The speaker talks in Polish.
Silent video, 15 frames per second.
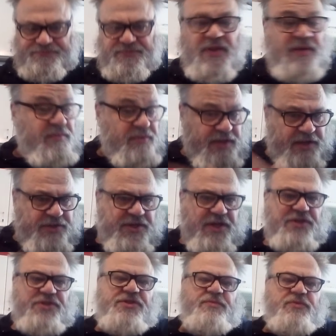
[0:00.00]
tym tej
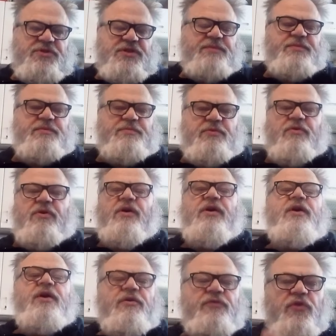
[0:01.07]
części można by było
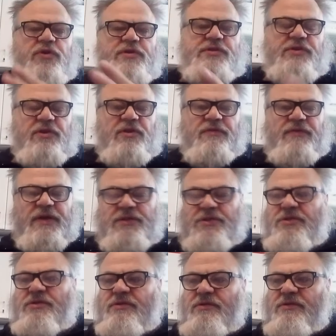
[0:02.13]

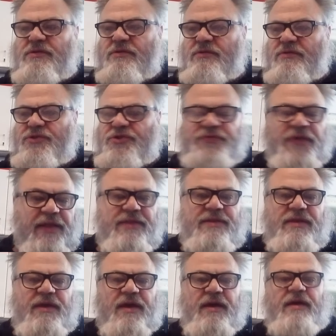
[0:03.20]
funkcjonować y,
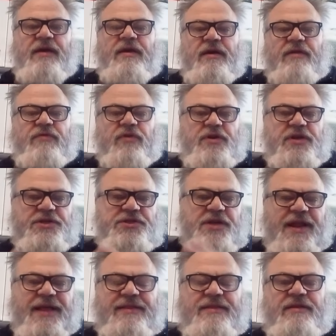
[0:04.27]
świetnie w okresie
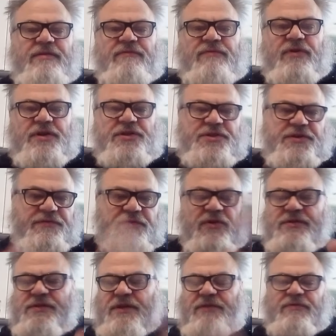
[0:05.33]
letnim, w okresie
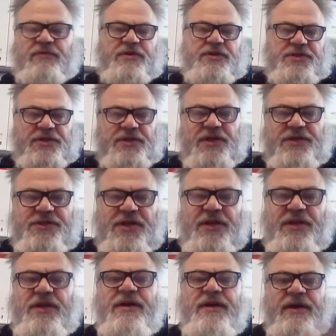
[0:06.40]
wiosen, w okresie
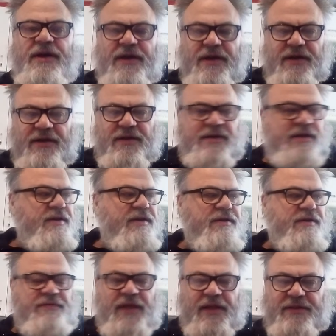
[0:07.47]
jesieni,
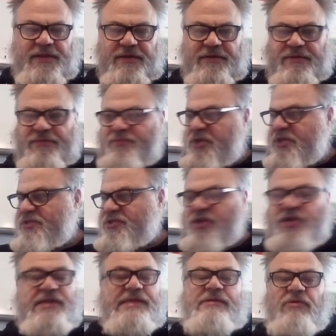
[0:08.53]
y, w, nad, y, w
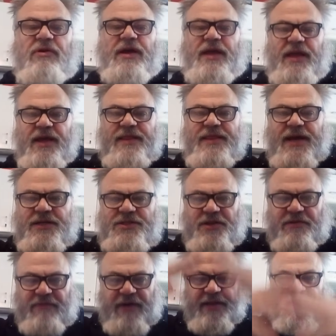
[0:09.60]
przestrzeni suchej,
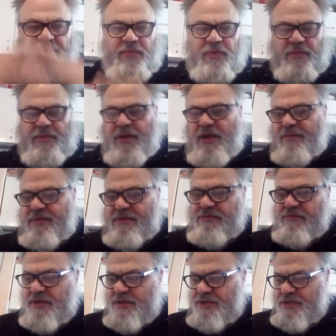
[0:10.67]
nagrzewanej promieniami
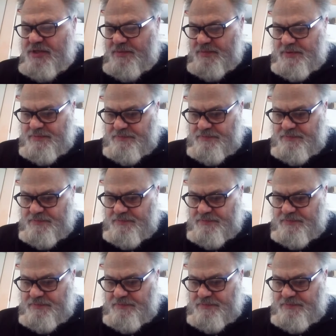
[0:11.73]
słonecznymi.